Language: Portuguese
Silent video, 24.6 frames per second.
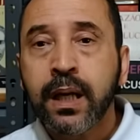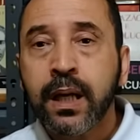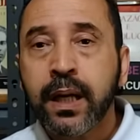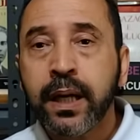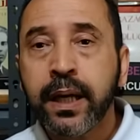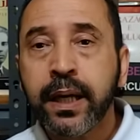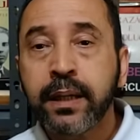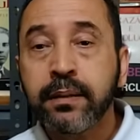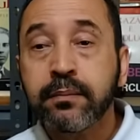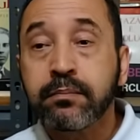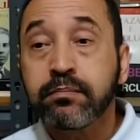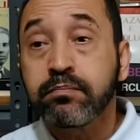
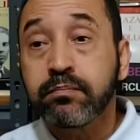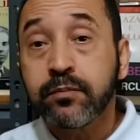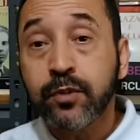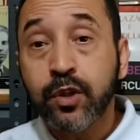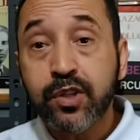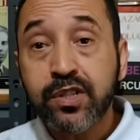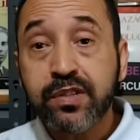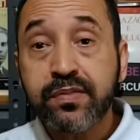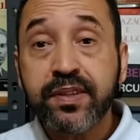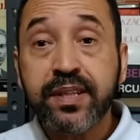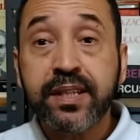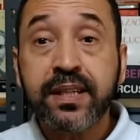É,
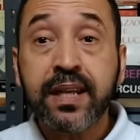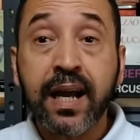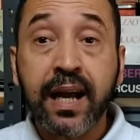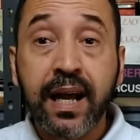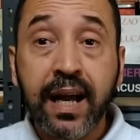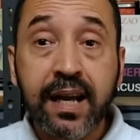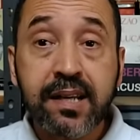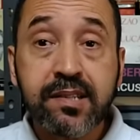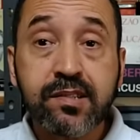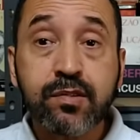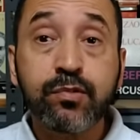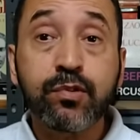inclusive, na
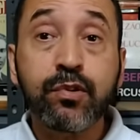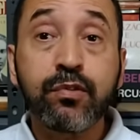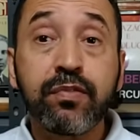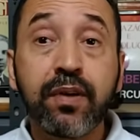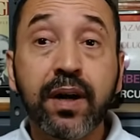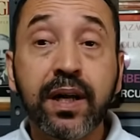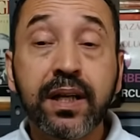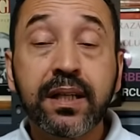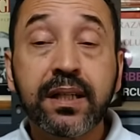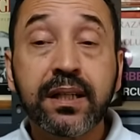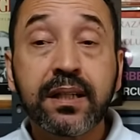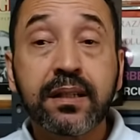casa do Del
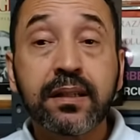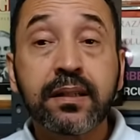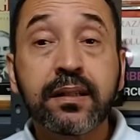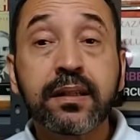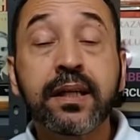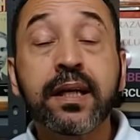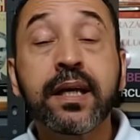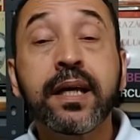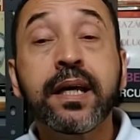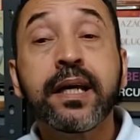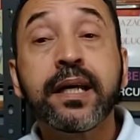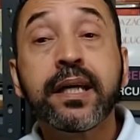Valle,
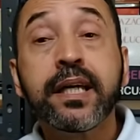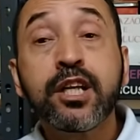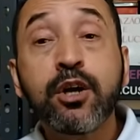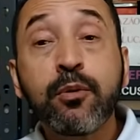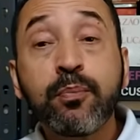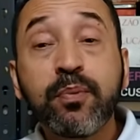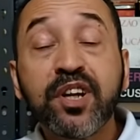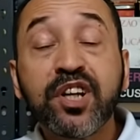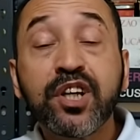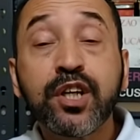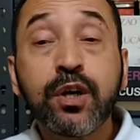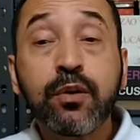que não
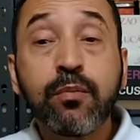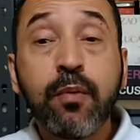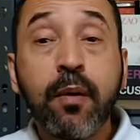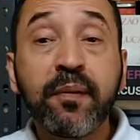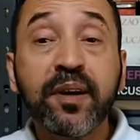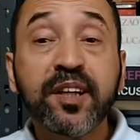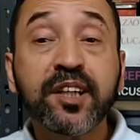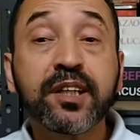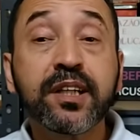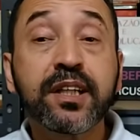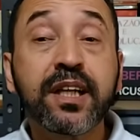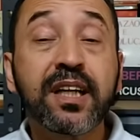perdia uma
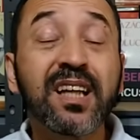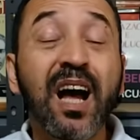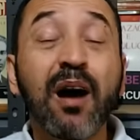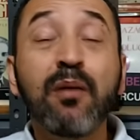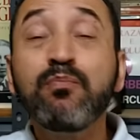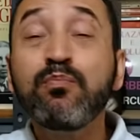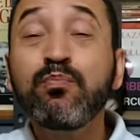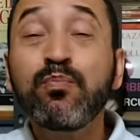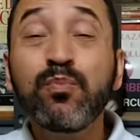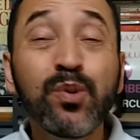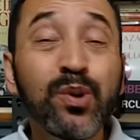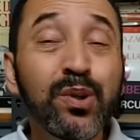partida em casa. Há
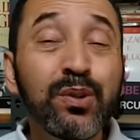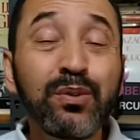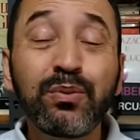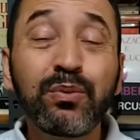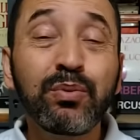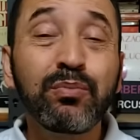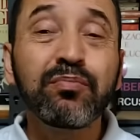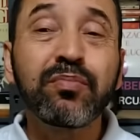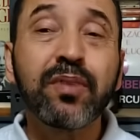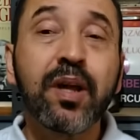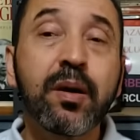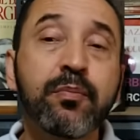
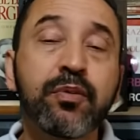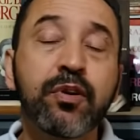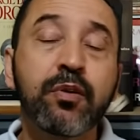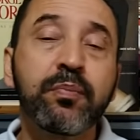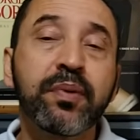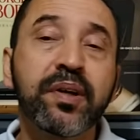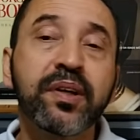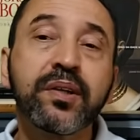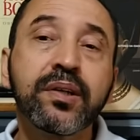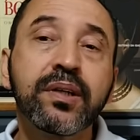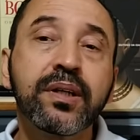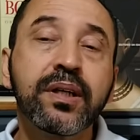muito tempo não
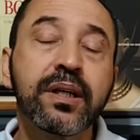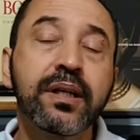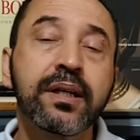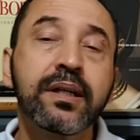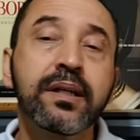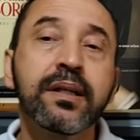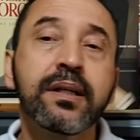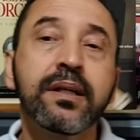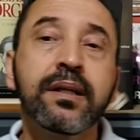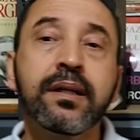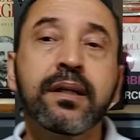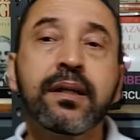perdia.
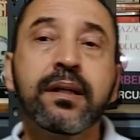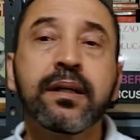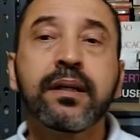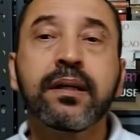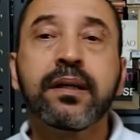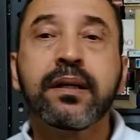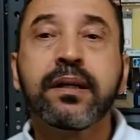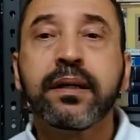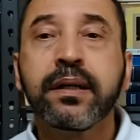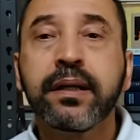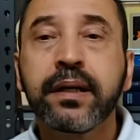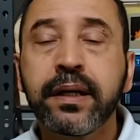
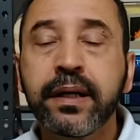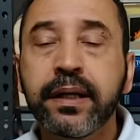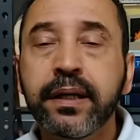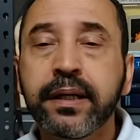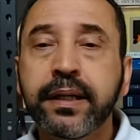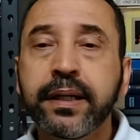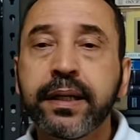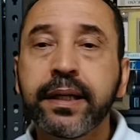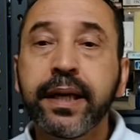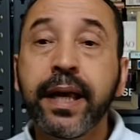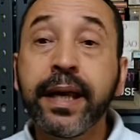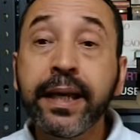É,
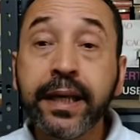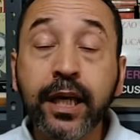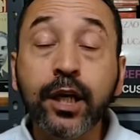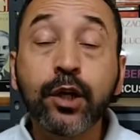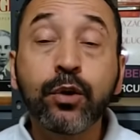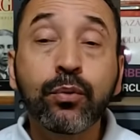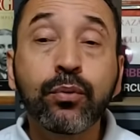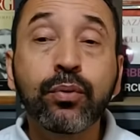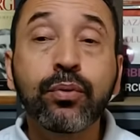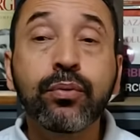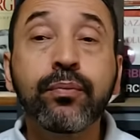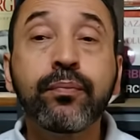em
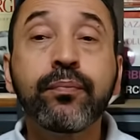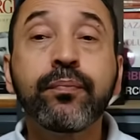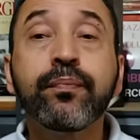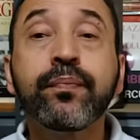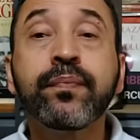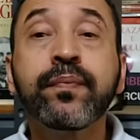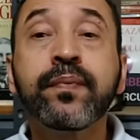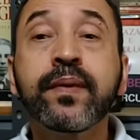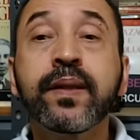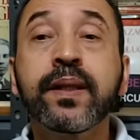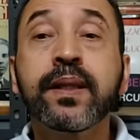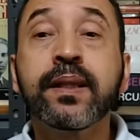Quito,
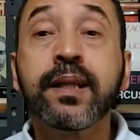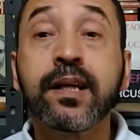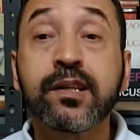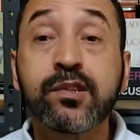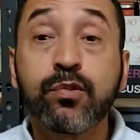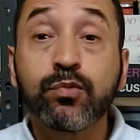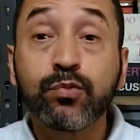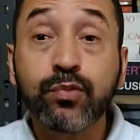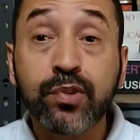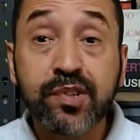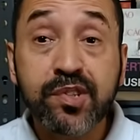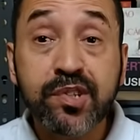nas
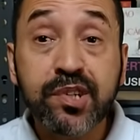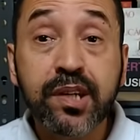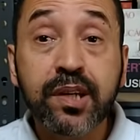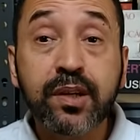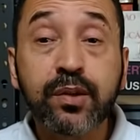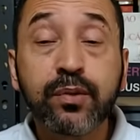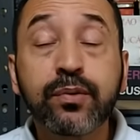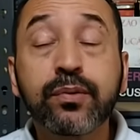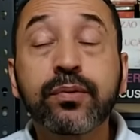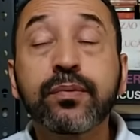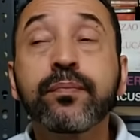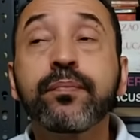alturas de
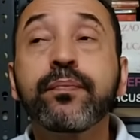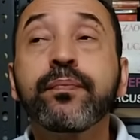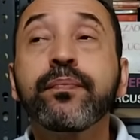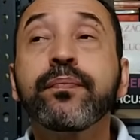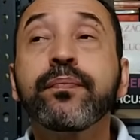Quito.